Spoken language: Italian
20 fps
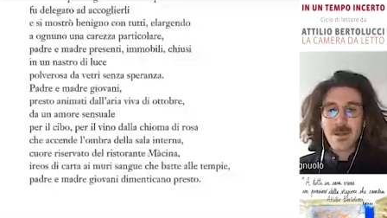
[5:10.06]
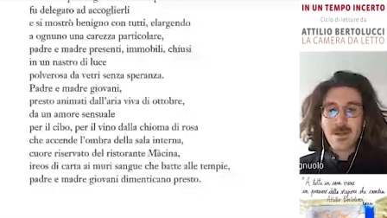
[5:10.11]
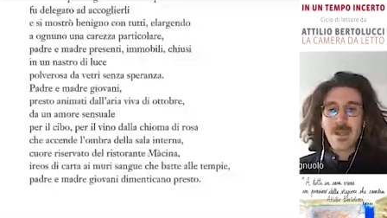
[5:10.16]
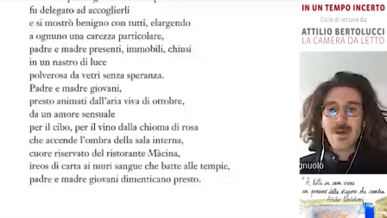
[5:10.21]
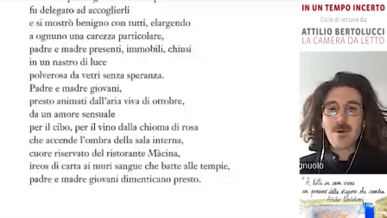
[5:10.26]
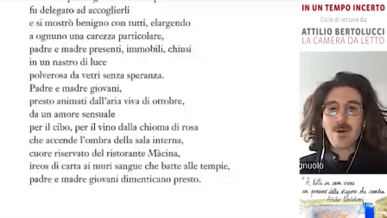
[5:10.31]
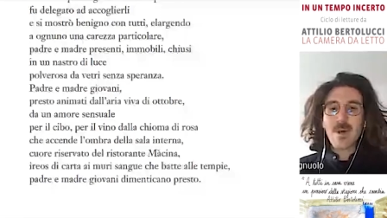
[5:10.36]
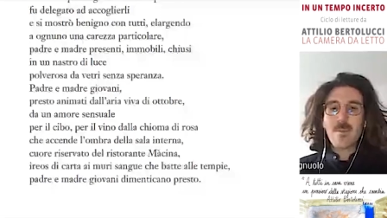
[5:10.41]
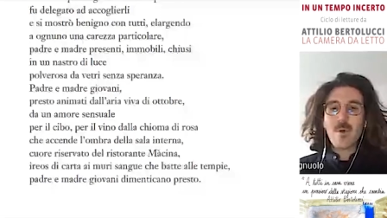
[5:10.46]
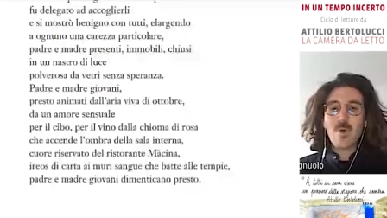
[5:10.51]

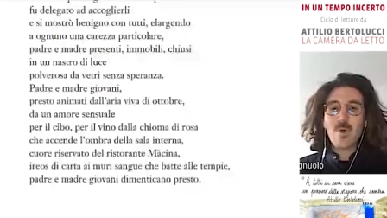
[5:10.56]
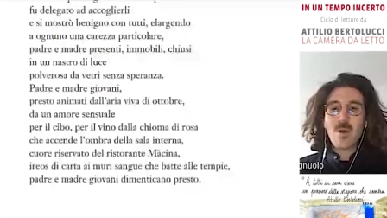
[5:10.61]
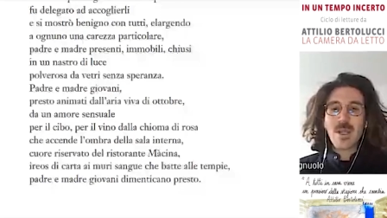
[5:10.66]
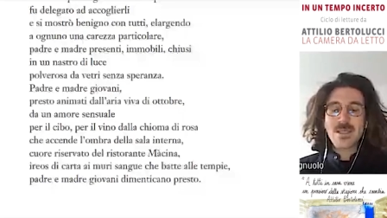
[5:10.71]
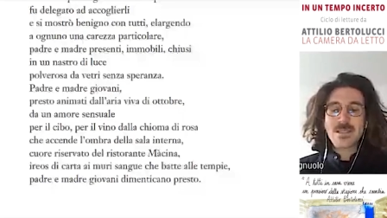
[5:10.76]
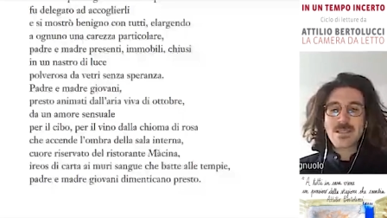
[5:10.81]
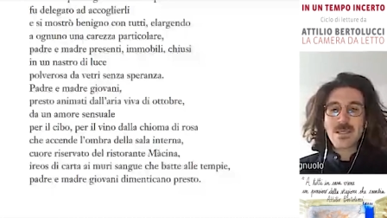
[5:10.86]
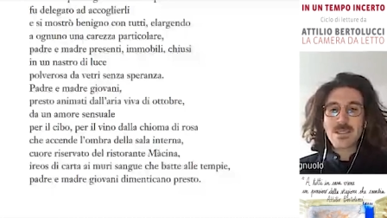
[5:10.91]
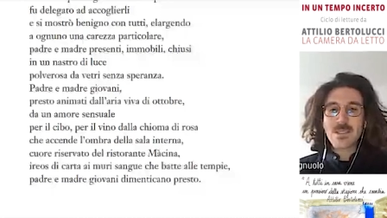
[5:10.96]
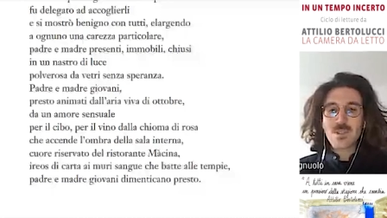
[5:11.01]
da un
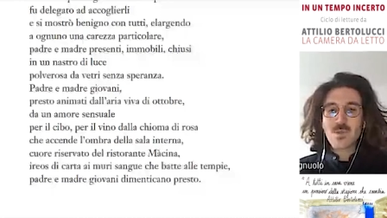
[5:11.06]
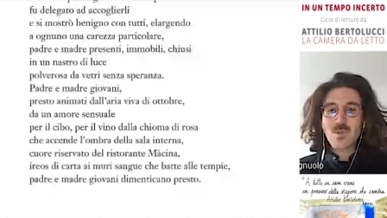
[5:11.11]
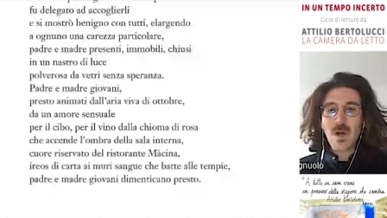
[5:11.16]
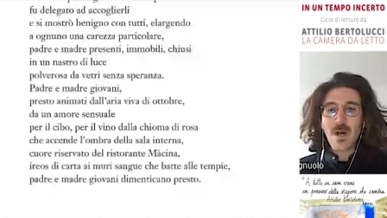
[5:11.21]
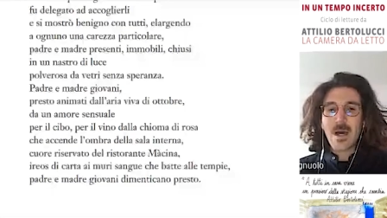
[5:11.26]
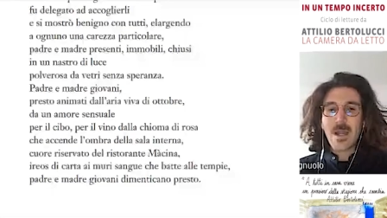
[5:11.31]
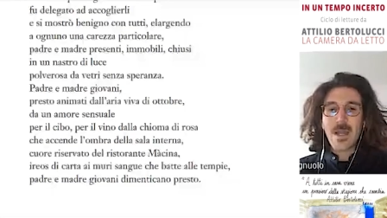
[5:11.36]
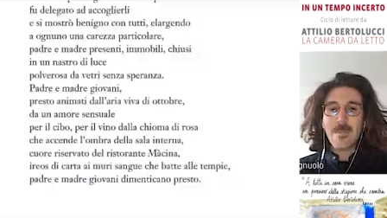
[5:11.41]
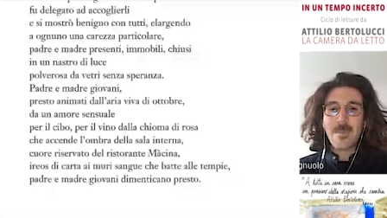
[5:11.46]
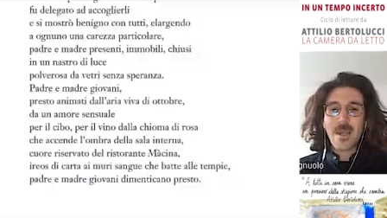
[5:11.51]
amore
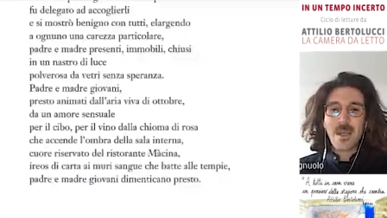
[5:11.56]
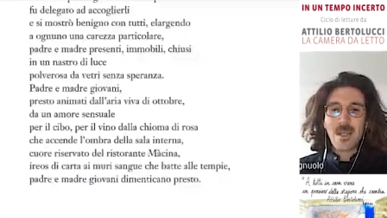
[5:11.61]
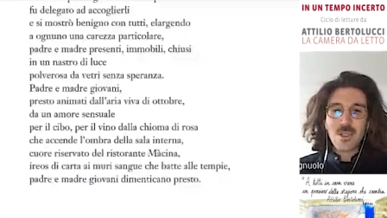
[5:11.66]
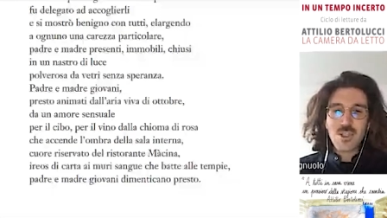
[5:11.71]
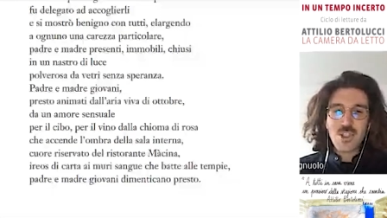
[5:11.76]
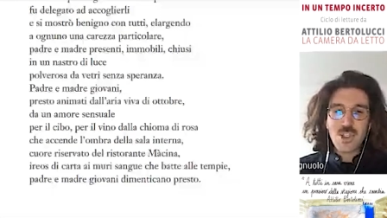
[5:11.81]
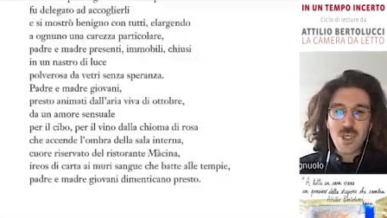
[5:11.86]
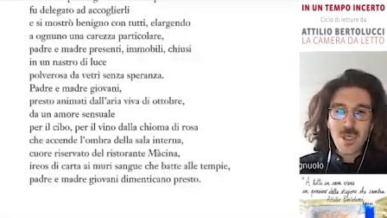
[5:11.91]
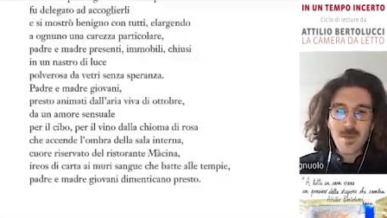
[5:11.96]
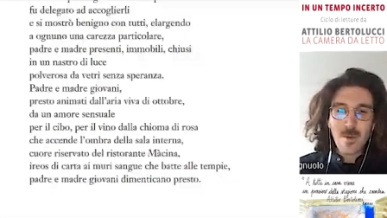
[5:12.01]
sensuale per
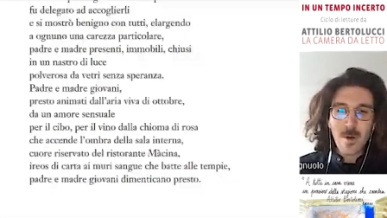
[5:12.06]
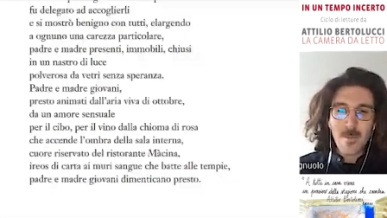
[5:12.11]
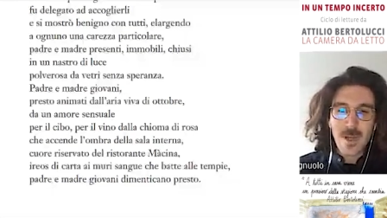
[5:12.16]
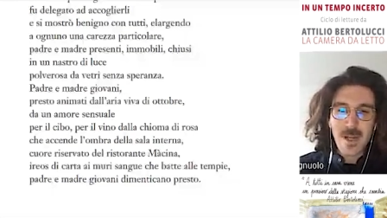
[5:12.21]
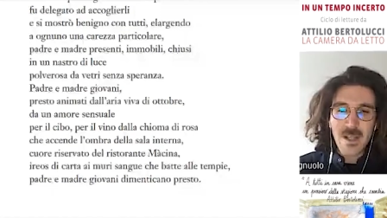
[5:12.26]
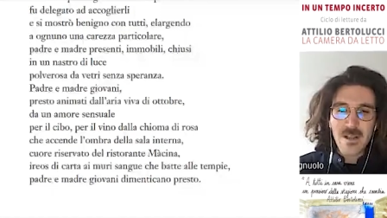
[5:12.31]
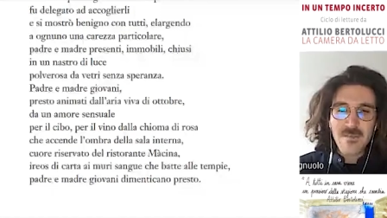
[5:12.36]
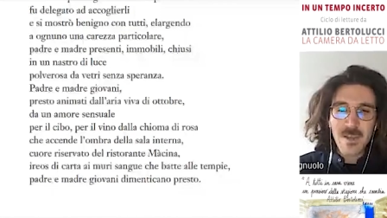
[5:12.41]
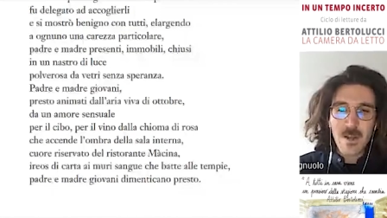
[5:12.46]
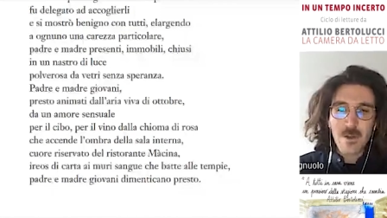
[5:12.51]
il cibo,
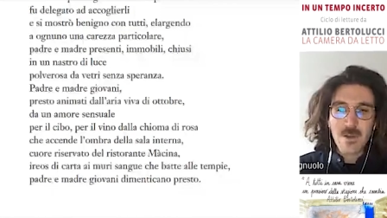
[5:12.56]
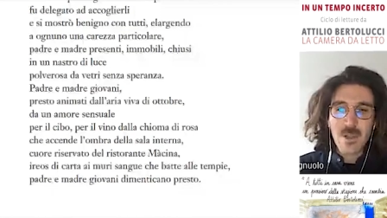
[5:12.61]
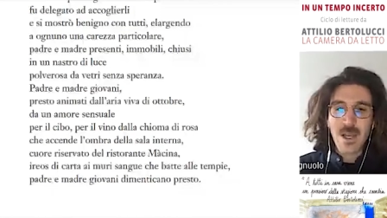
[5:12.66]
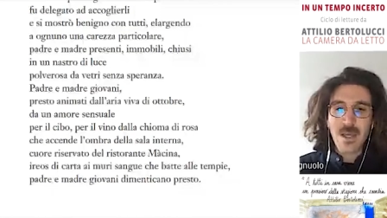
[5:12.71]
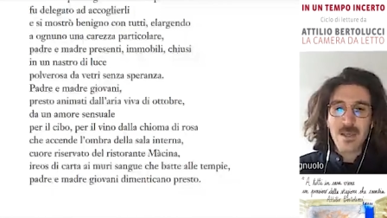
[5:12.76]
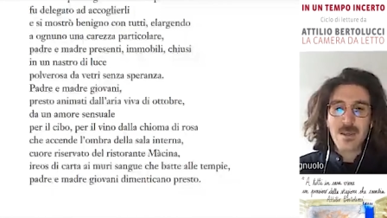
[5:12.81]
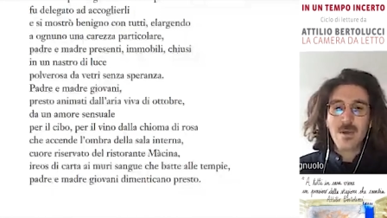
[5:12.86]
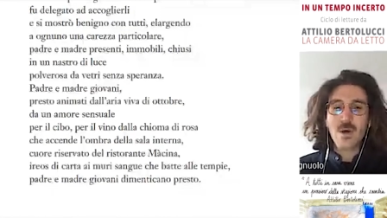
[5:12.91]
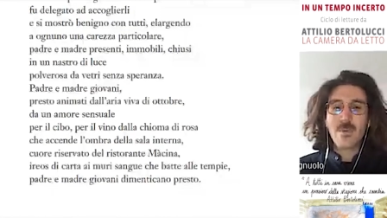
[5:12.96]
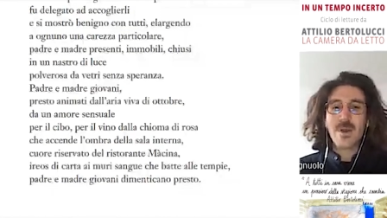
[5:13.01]
per il vino
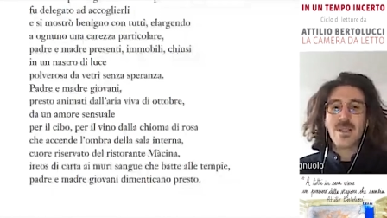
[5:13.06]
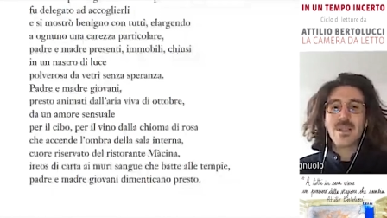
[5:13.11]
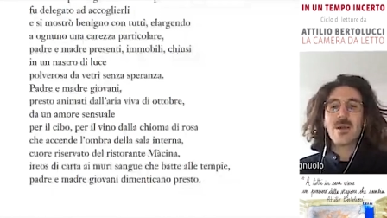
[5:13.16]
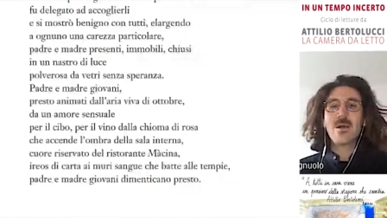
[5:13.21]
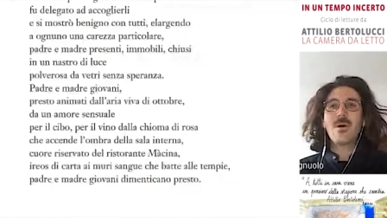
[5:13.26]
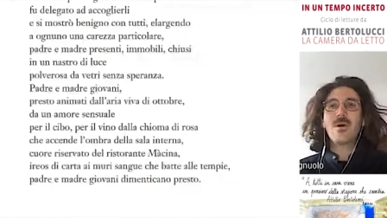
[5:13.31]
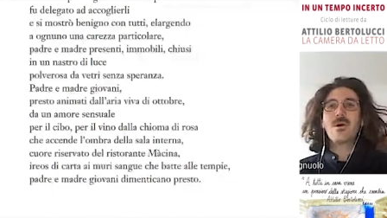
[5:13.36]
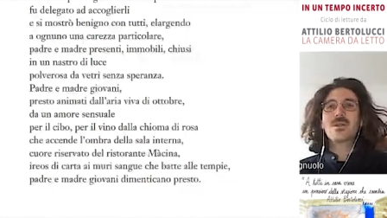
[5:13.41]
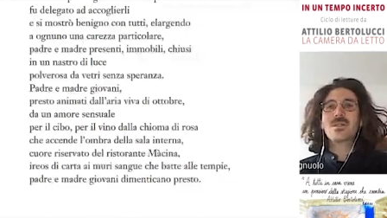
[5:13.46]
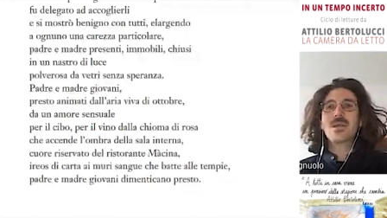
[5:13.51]
dalla chioma
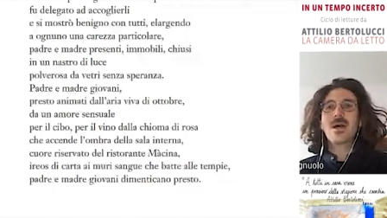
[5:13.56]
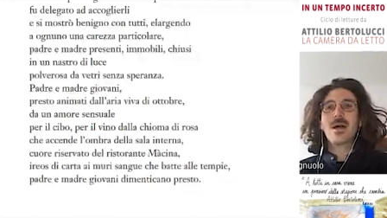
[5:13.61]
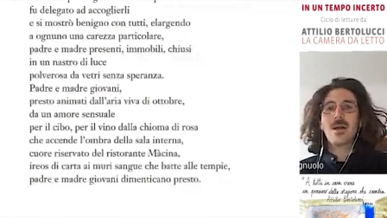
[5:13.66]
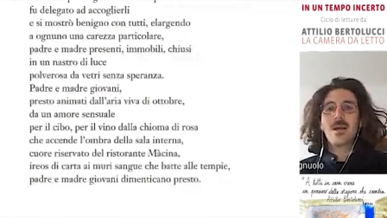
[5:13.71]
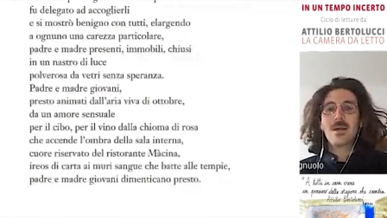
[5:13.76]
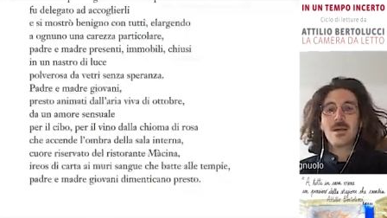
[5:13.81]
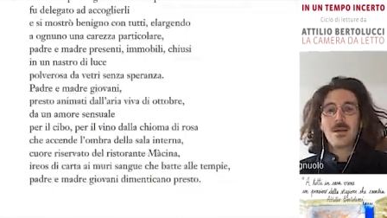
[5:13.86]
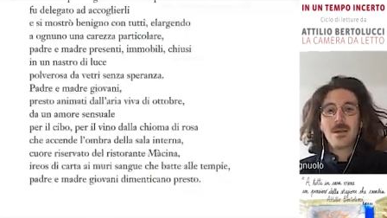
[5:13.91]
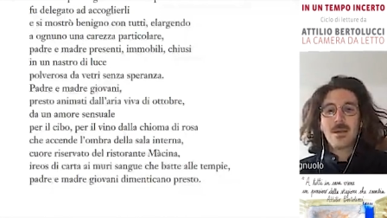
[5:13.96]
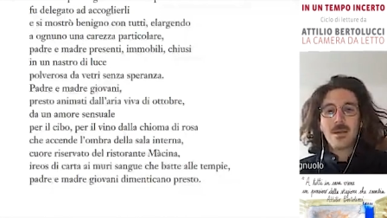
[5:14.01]
di
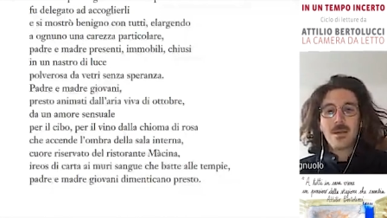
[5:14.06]
rosa